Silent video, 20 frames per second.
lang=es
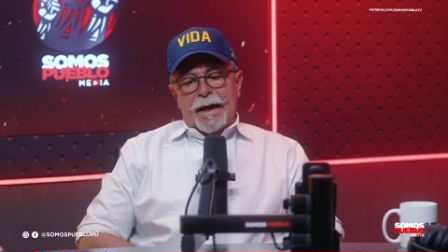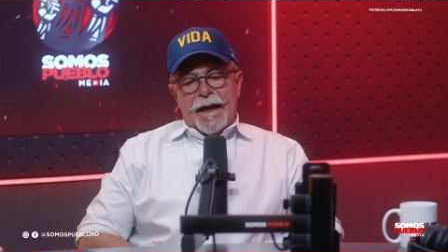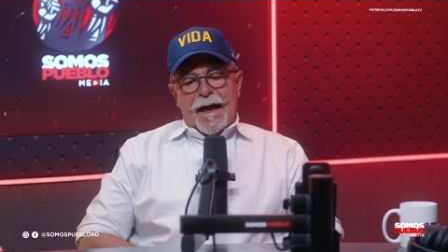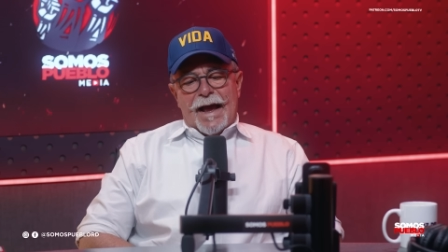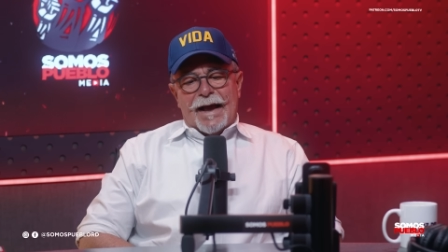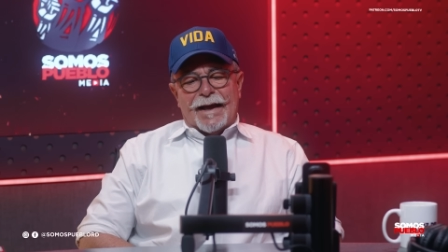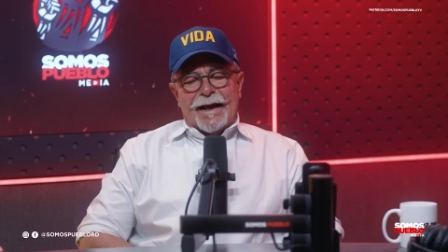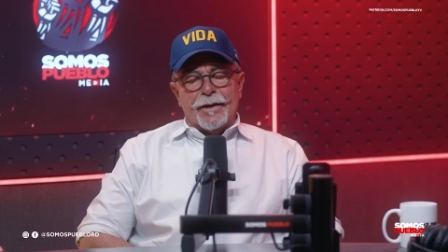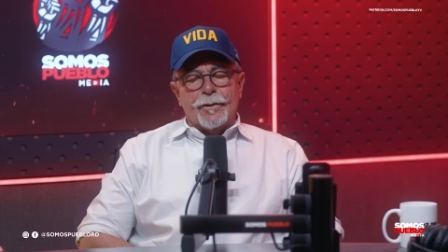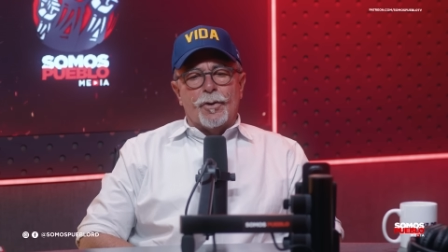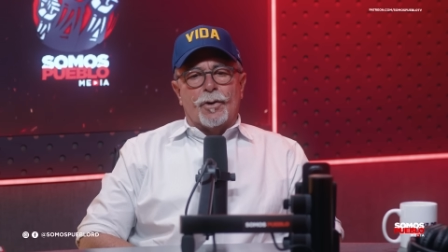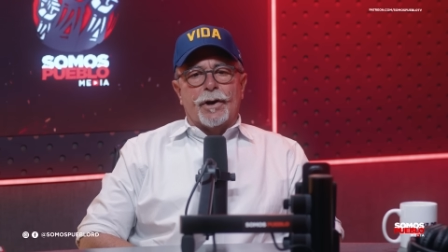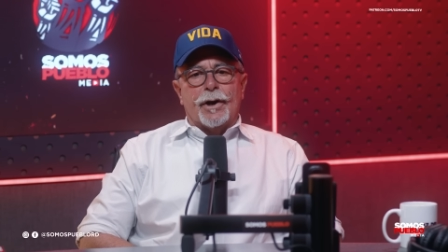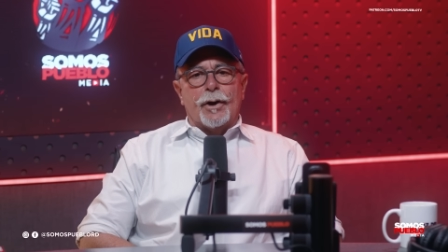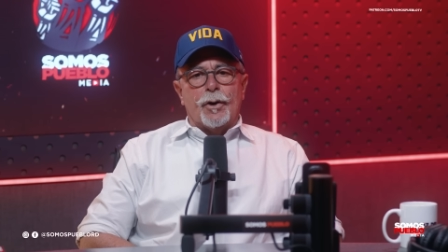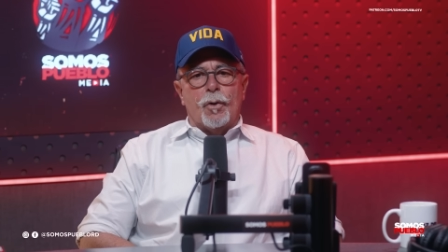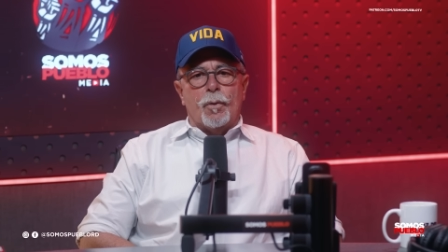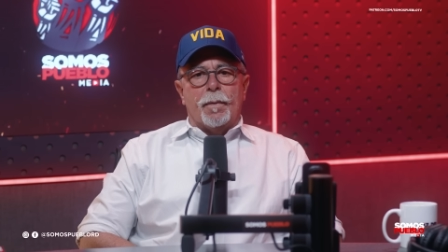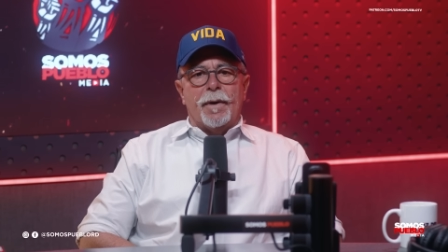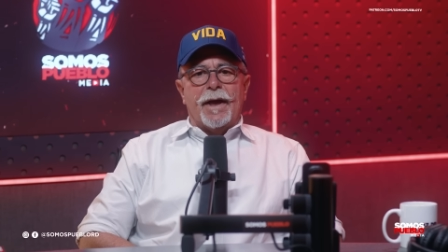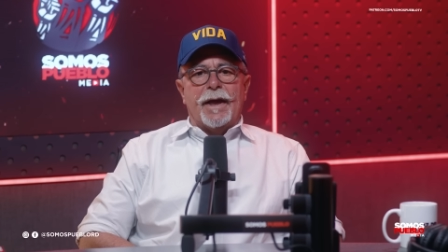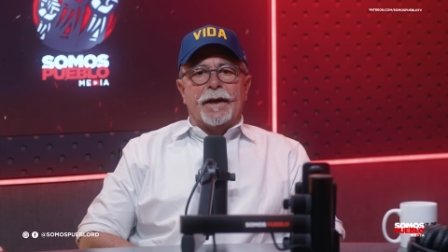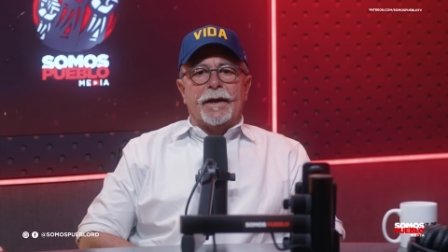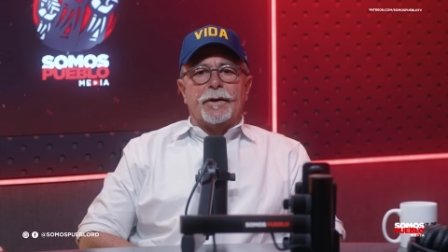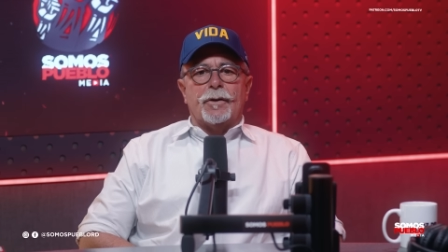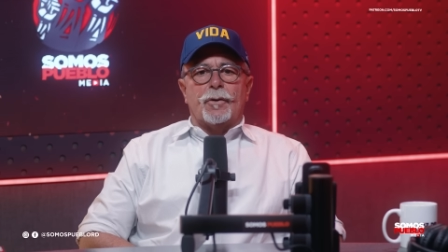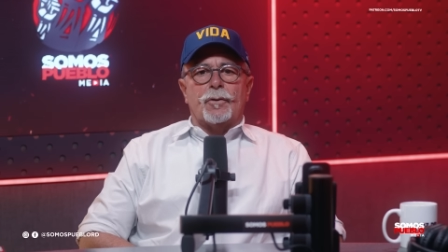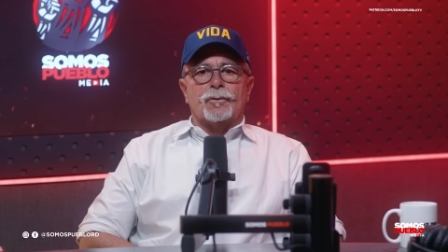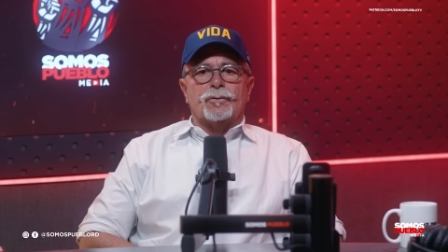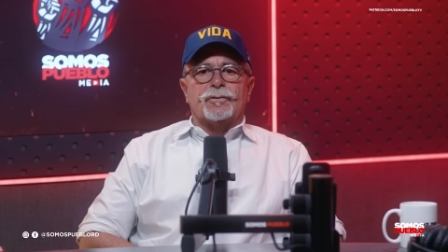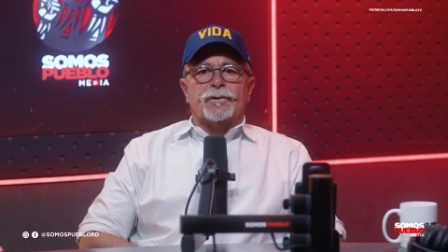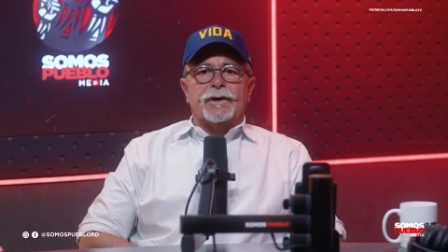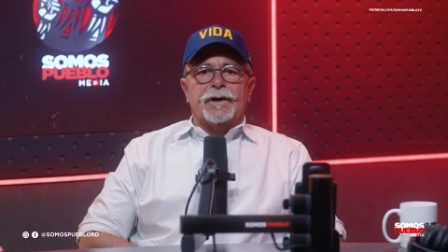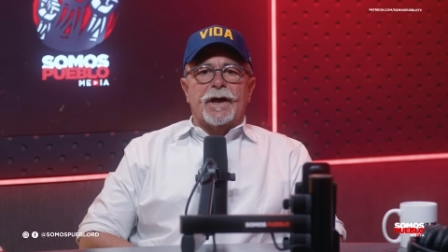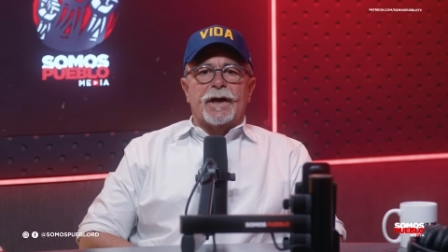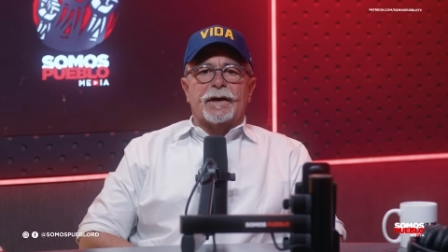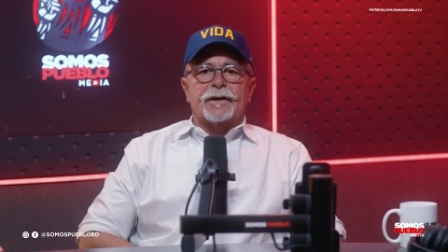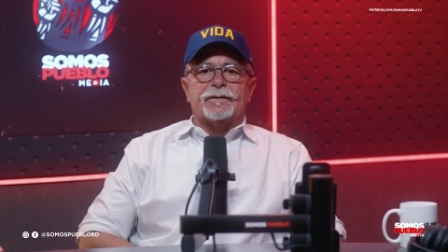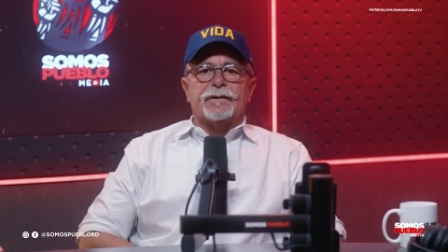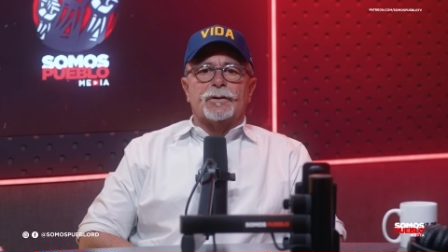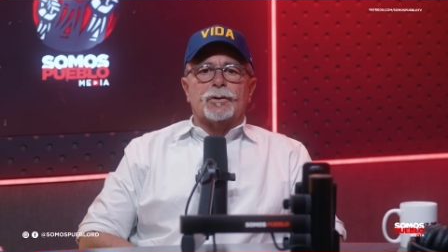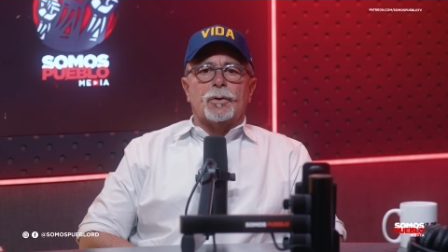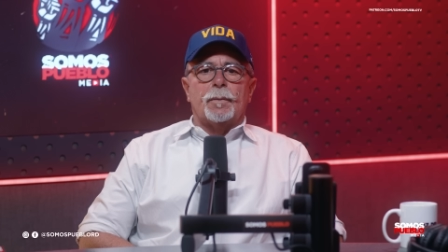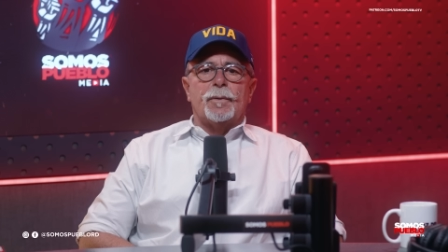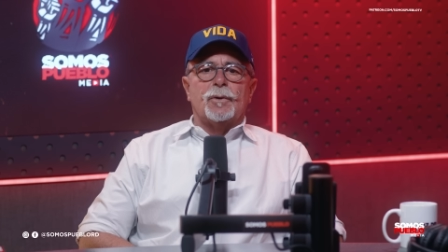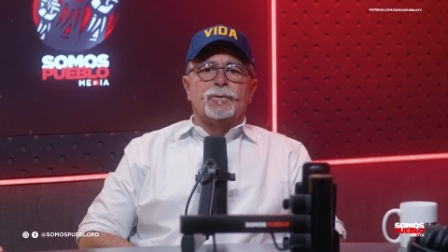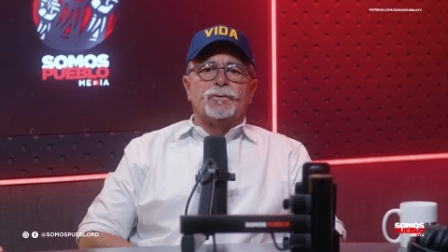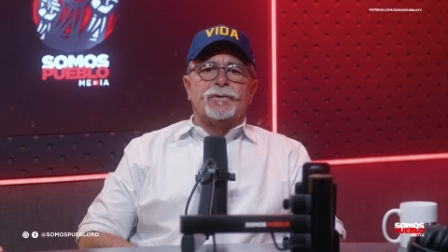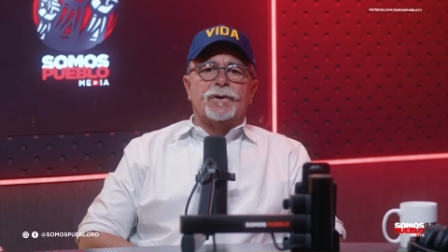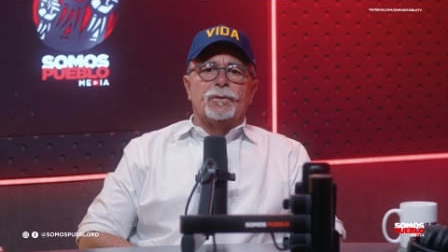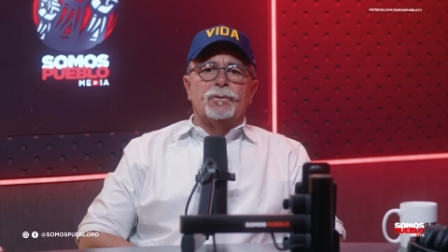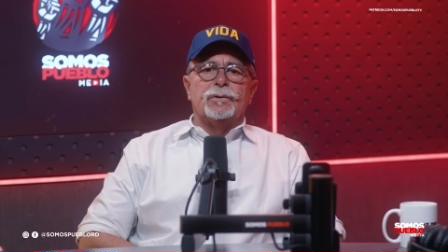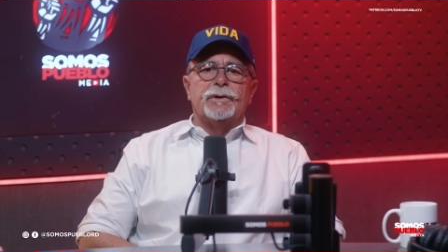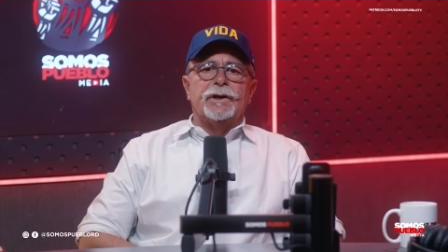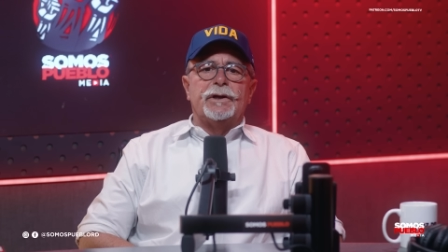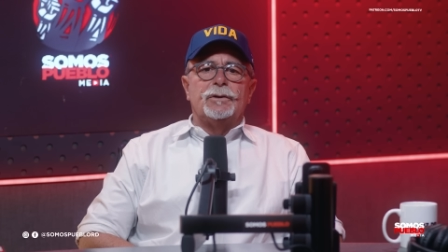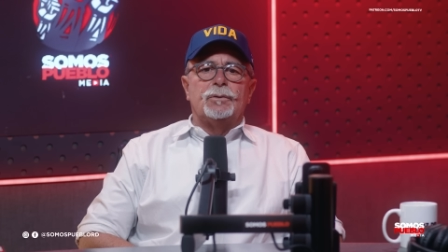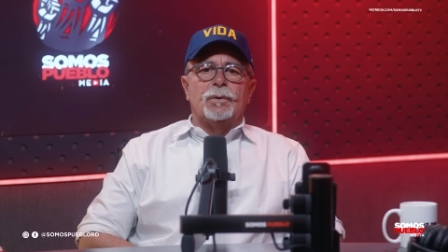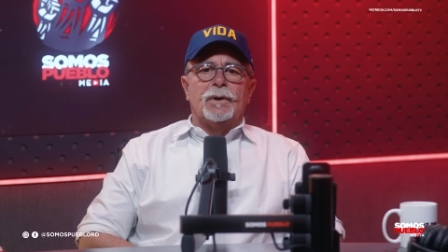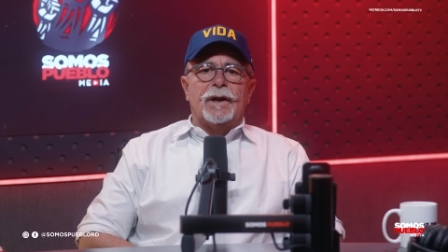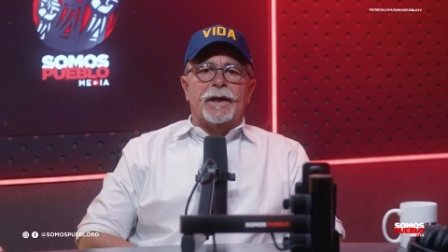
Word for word: a aquellos que nos ven y no nos siguen que se tomen un segundito